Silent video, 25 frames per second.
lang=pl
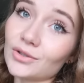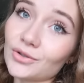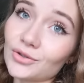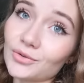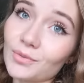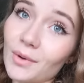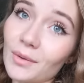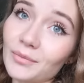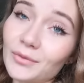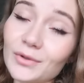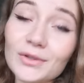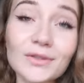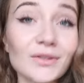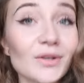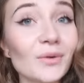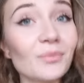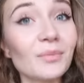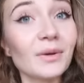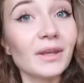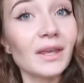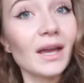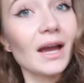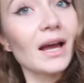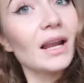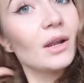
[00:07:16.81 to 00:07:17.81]
coś mam do
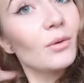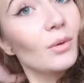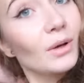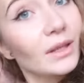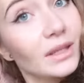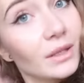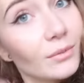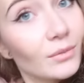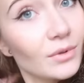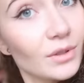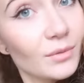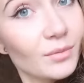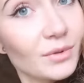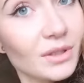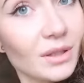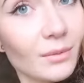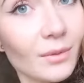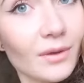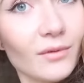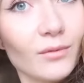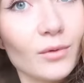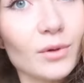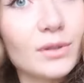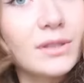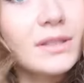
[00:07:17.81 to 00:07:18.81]
zrobienia, ale ładnie mi się
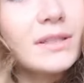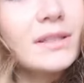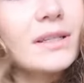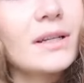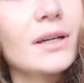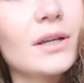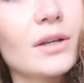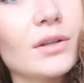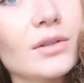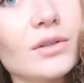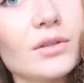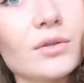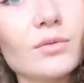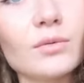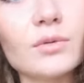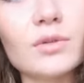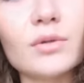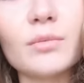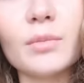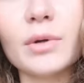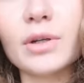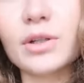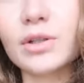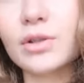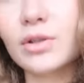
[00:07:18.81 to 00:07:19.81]
przynajmniej włosy zakręciły,
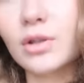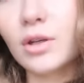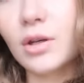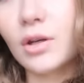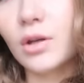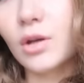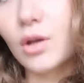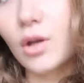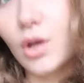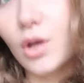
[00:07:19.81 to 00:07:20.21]
zobaczcie.